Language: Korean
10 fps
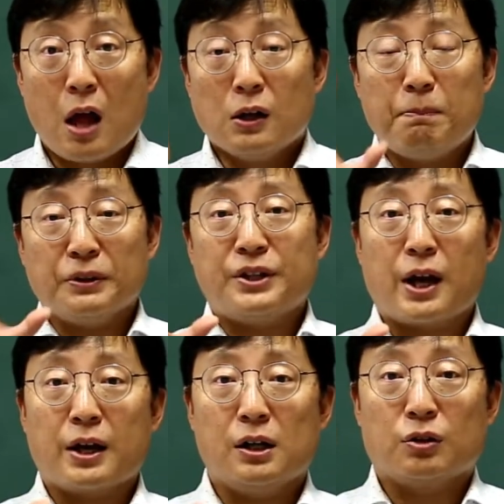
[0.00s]
음표 세
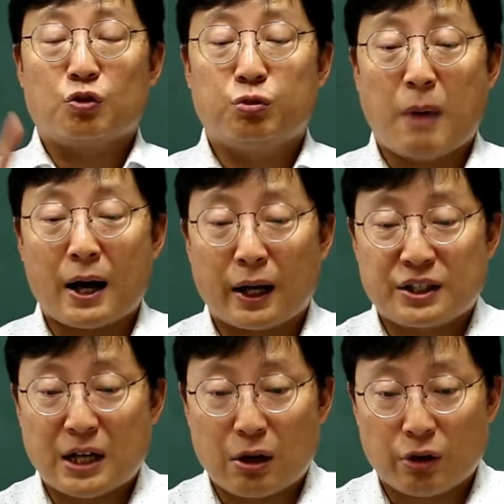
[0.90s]
개를 두 박에
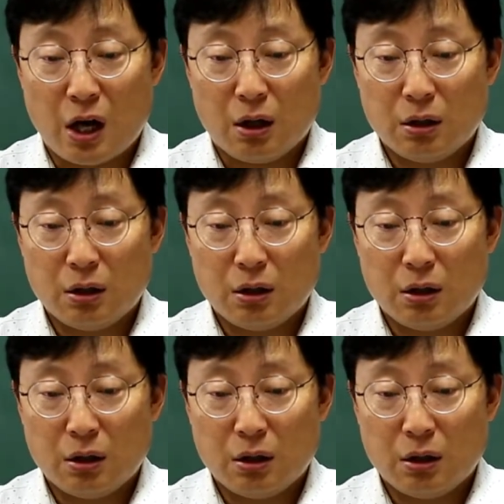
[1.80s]
치라고요?